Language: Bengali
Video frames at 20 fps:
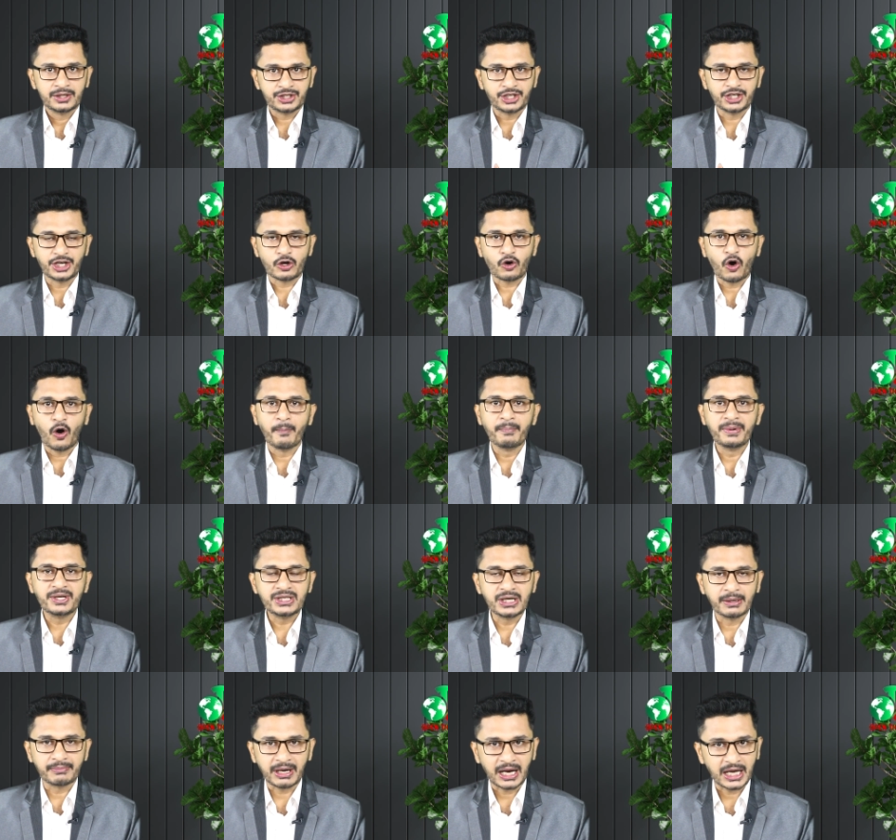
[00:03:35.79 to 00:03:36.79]
সেটা কম
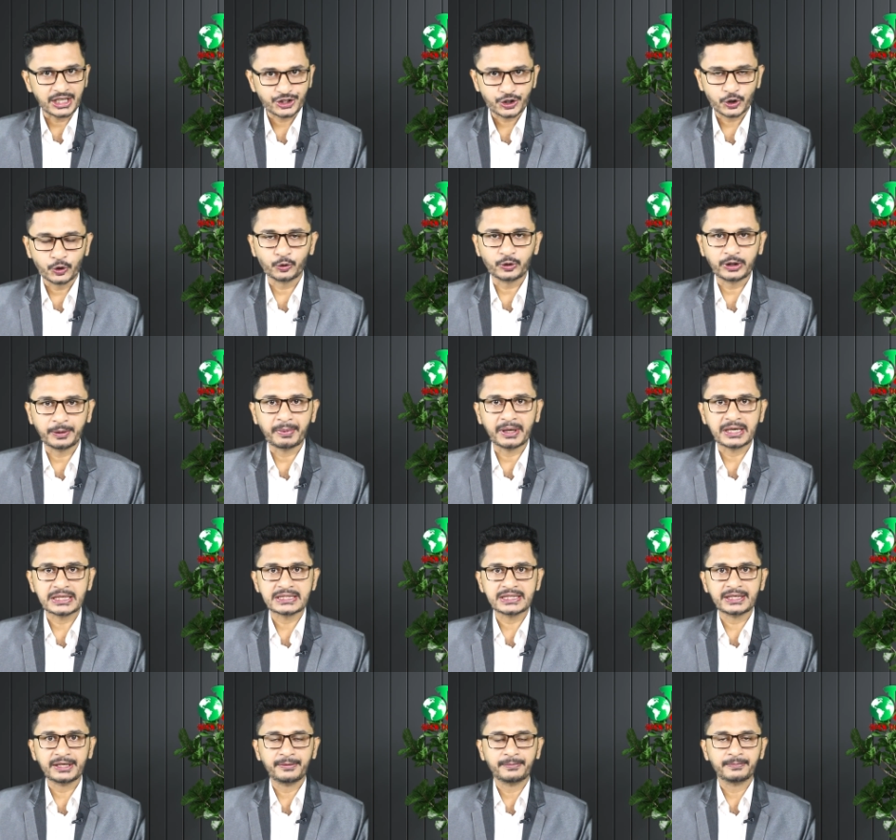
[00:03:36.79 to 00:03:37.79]
বেশি আমরা আজ করতে
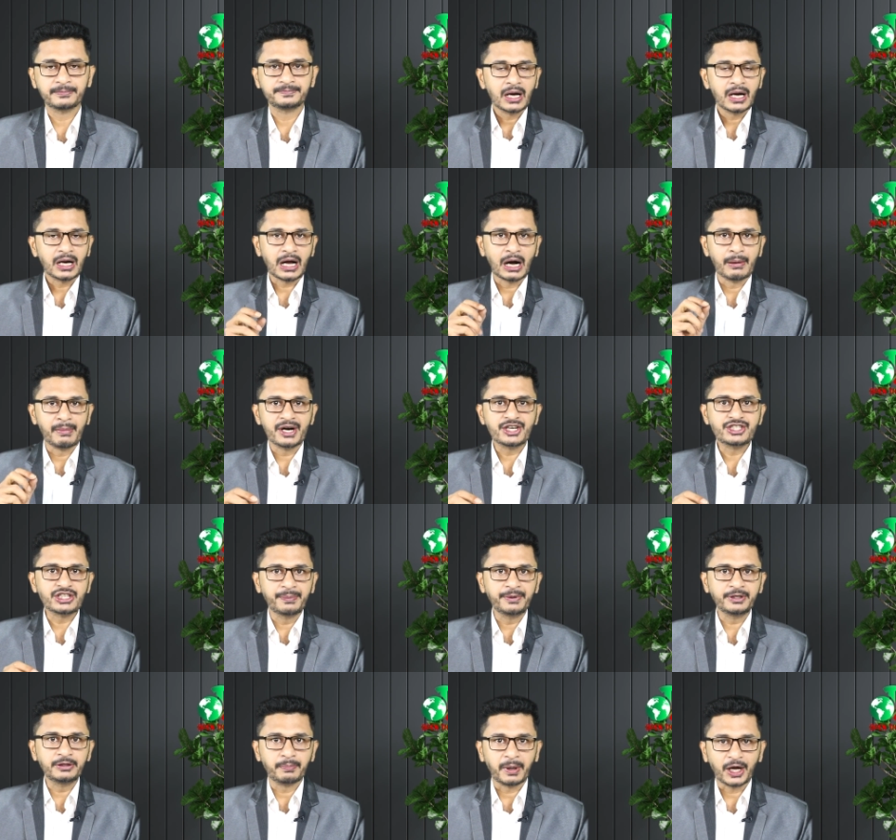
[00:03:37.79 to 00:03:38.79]
পারছি কামার
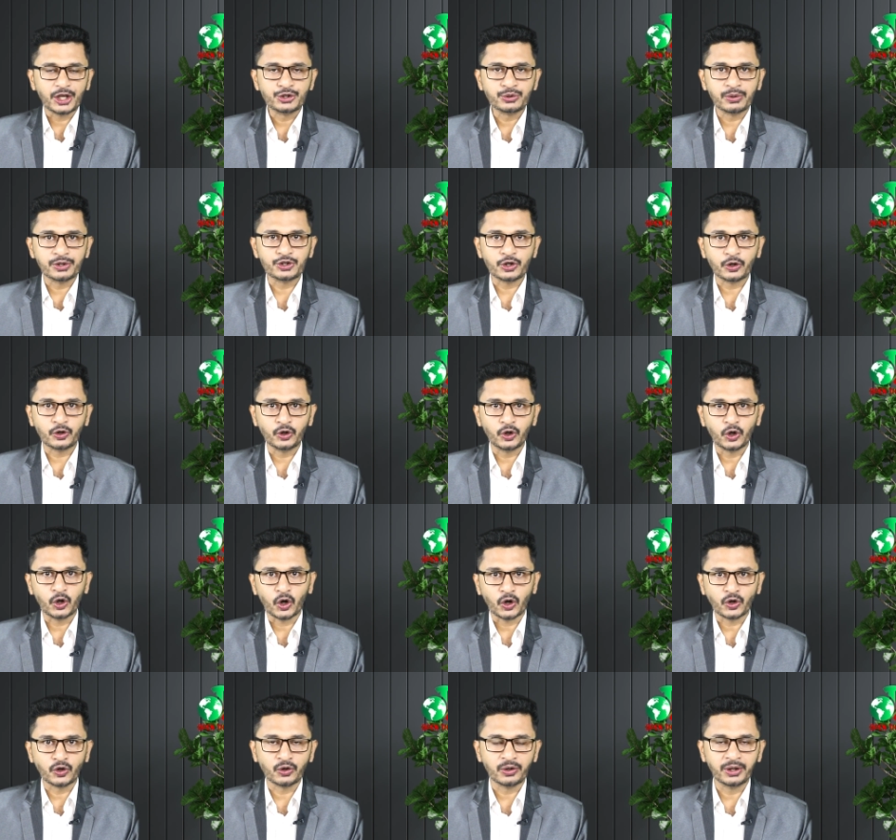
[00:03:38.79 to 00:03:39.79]
জাবেদ বাজুয়া যখন
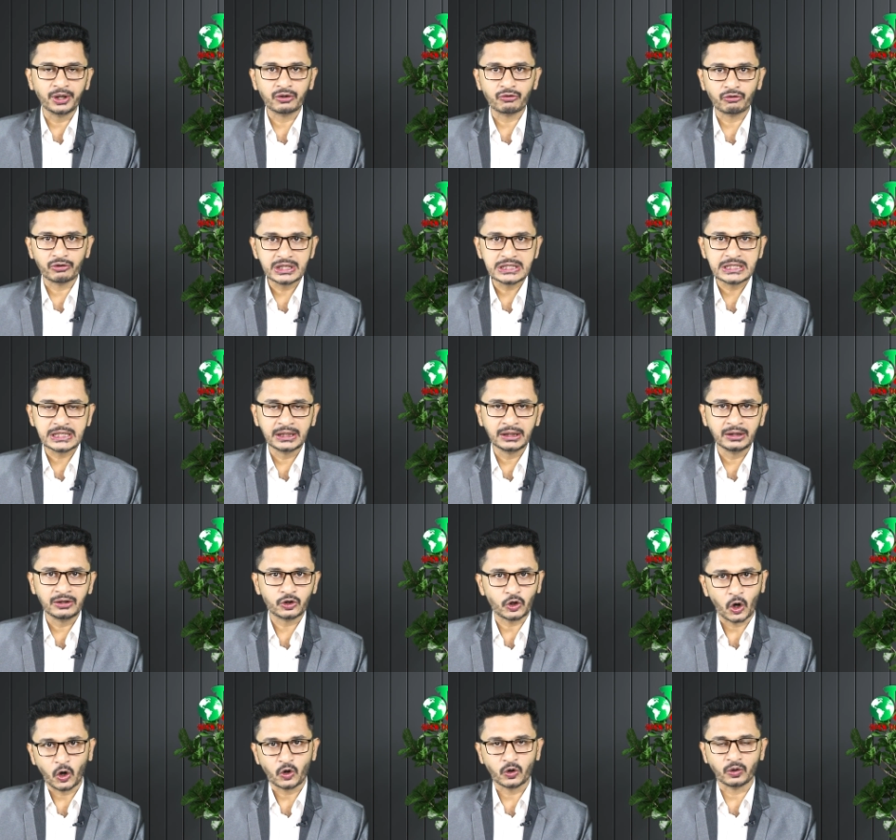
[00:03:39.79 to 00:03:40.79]
লন্ডনে রয়েছেন
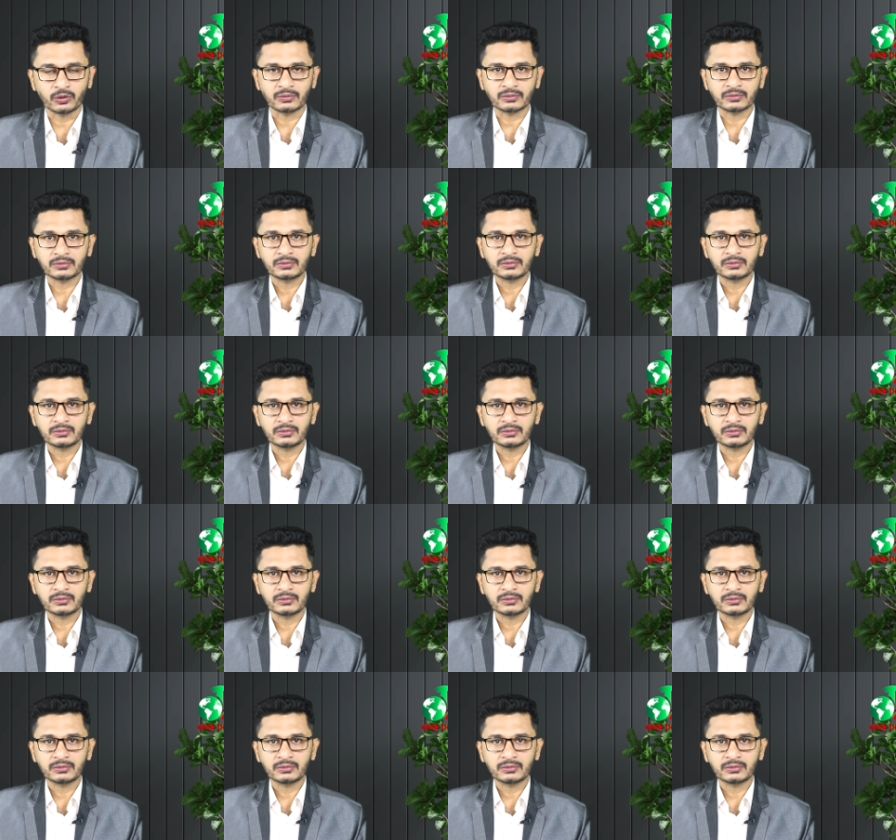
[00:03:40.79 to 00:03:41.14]
তখন